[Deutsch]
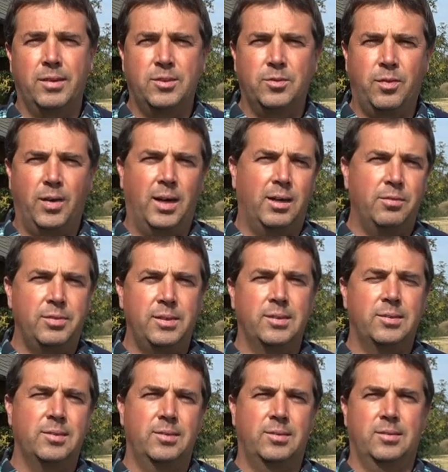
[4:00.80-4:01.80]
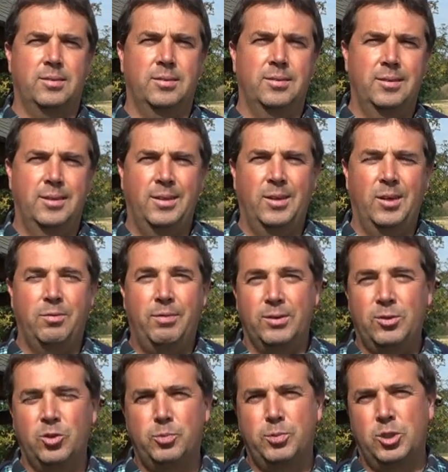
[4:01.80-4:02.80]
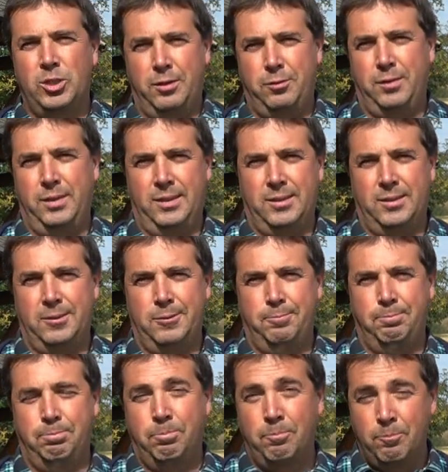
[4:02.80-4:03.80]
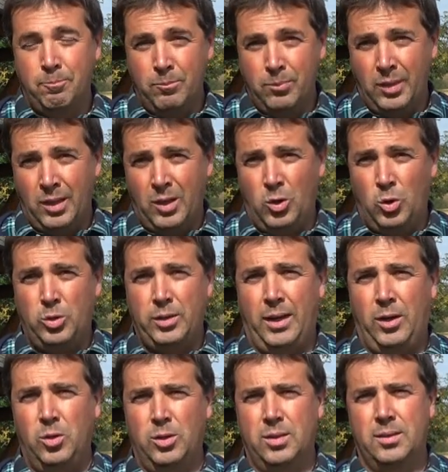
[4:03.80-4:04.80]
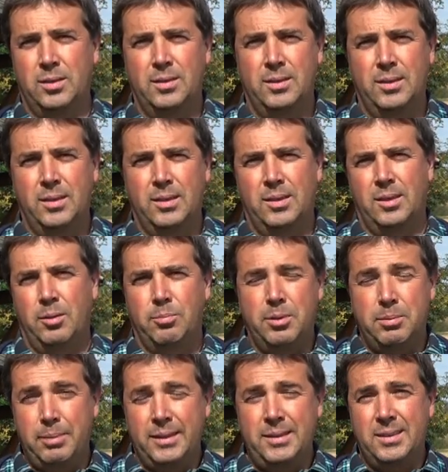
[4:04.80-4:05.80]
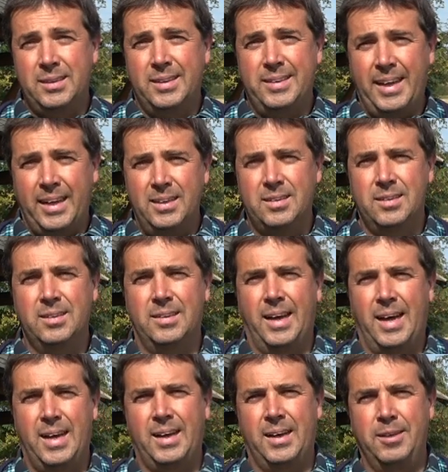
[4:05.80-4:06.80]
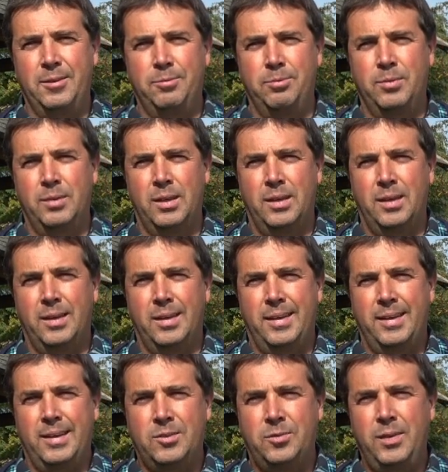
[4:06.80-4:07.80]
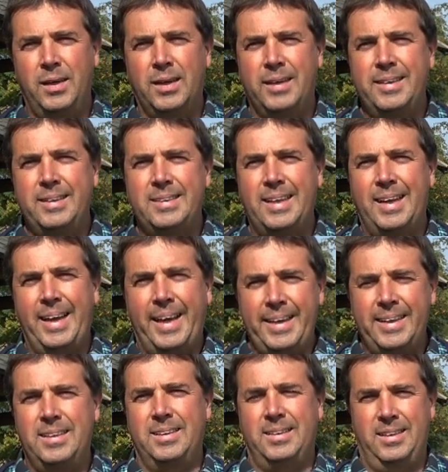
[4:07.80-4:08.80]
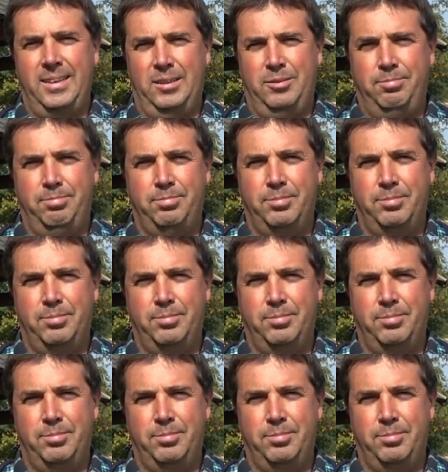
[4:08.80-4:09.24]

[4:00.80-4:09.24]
was war, wie es ist, was uns beschäftigt. Und auch mit manchen Gedanken daran, dass wir nicht alleine gehen,